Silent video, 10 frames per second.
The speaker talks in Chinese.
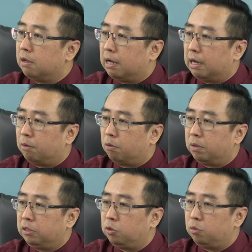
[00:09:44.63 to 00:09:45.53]
啊，我
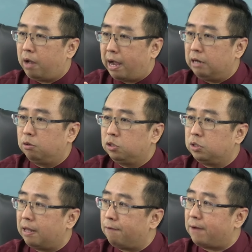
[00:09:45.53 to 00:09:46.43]
们用
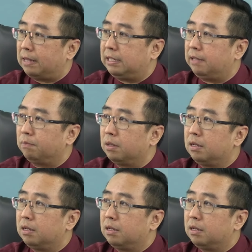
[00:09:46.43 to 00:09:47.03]
hydrogen 来发电，